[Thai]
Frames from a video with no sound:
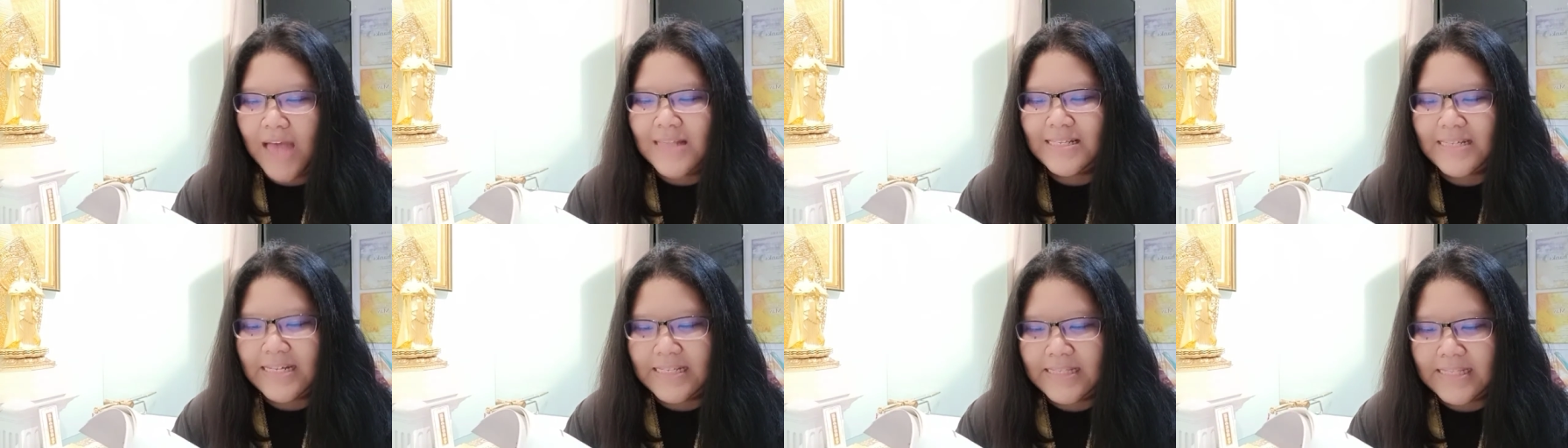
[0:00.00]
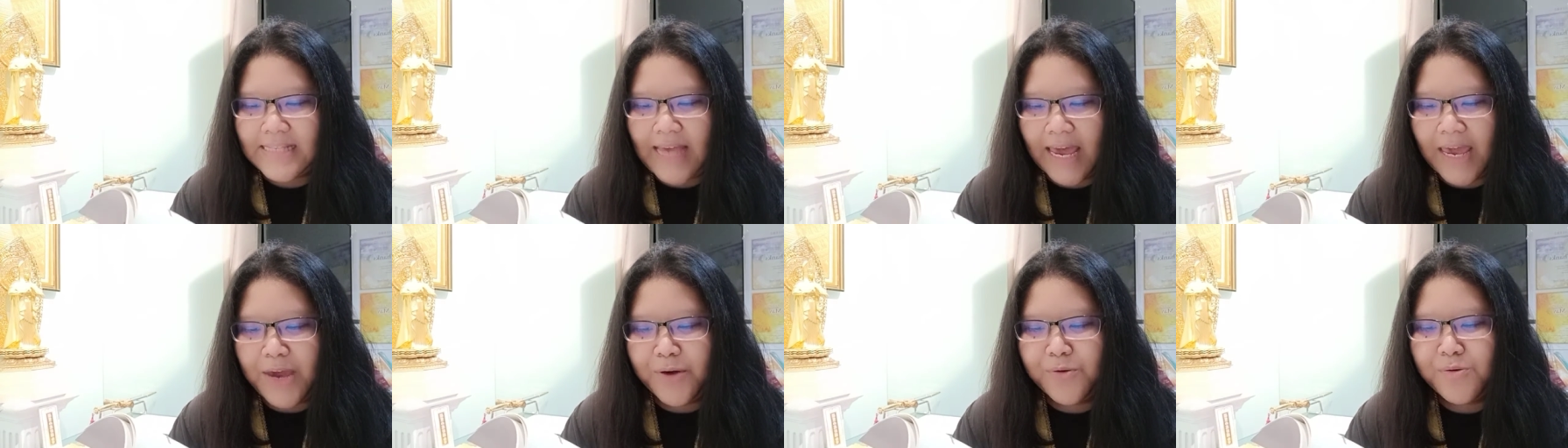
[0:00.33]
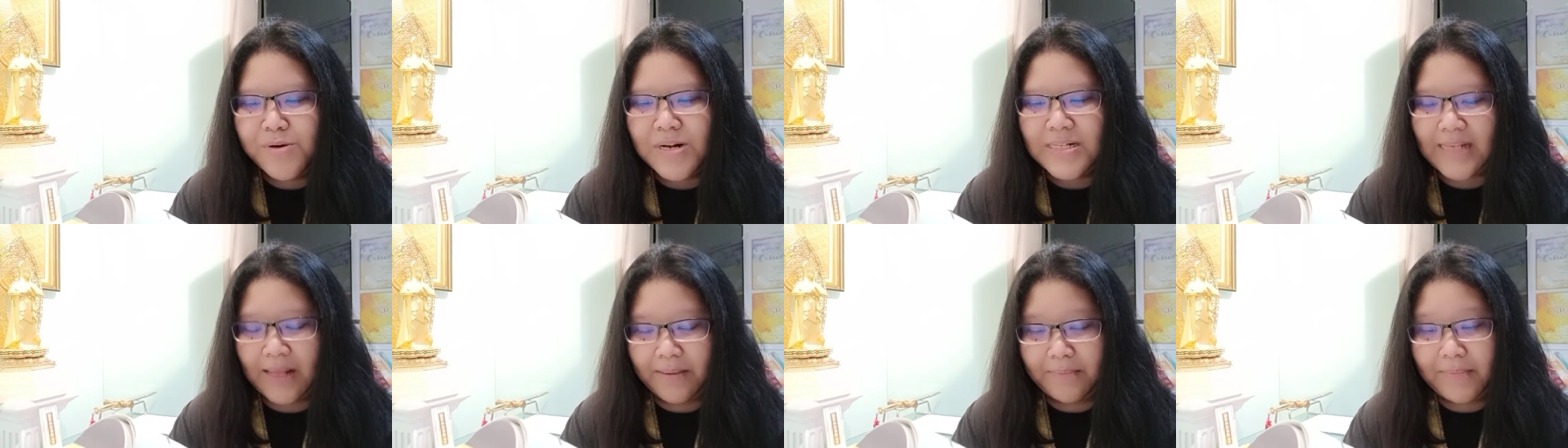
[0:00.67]
จิตใจคุณ
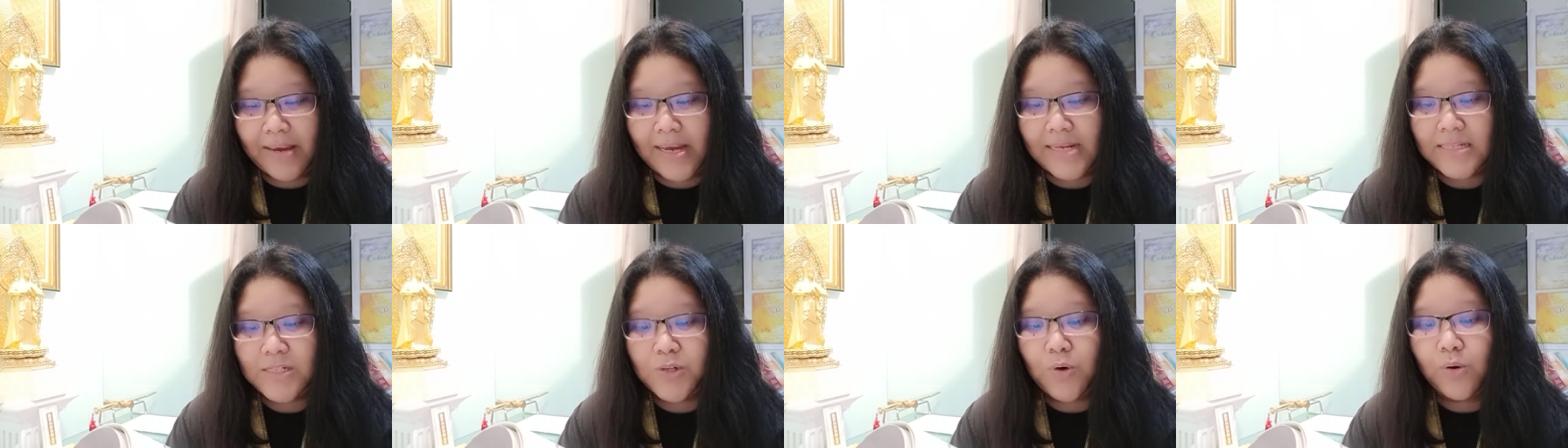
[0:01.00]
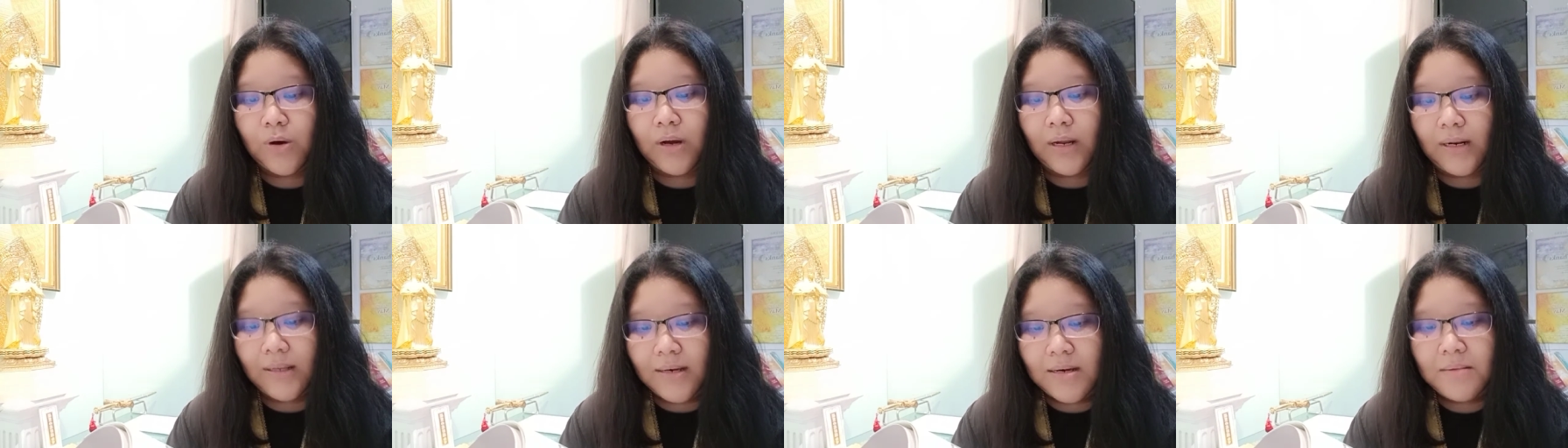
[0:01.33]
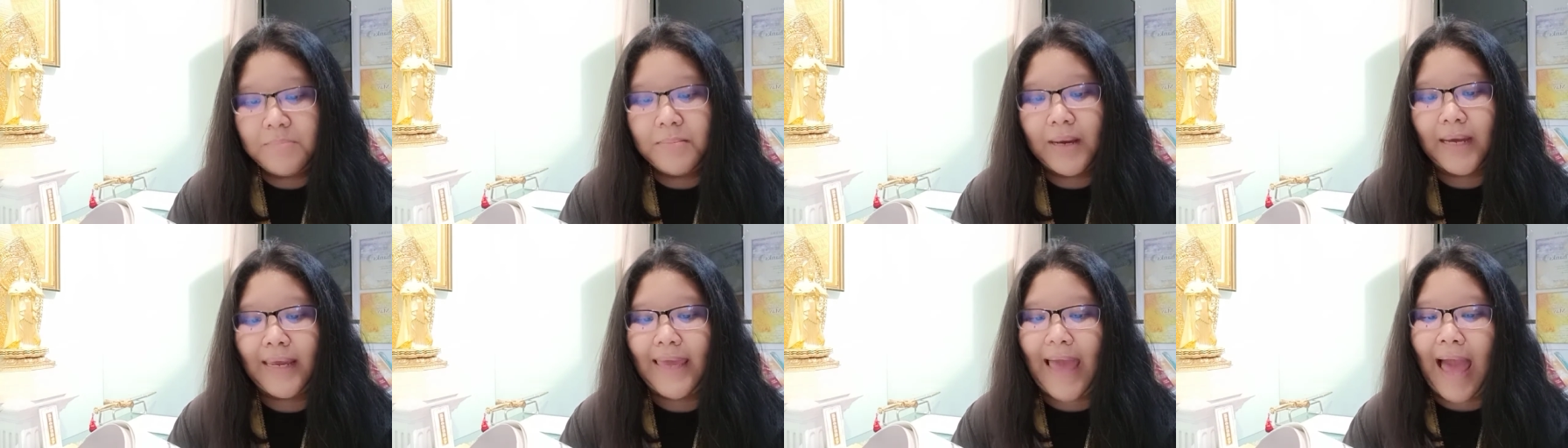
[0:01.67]
สามารถส่งคลื่น
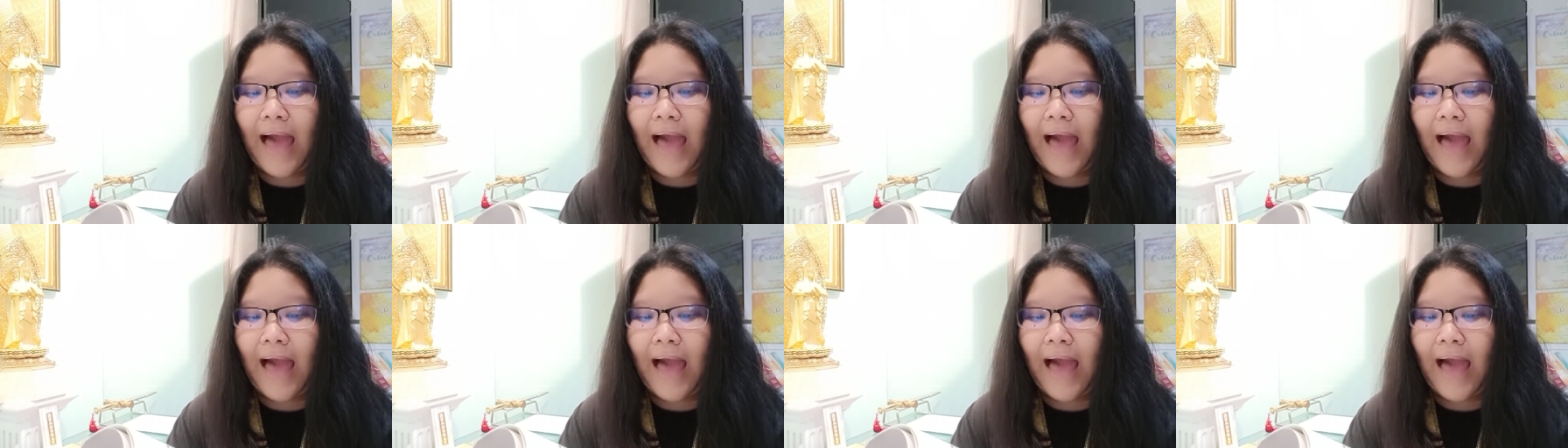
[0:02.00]
บางอย่าง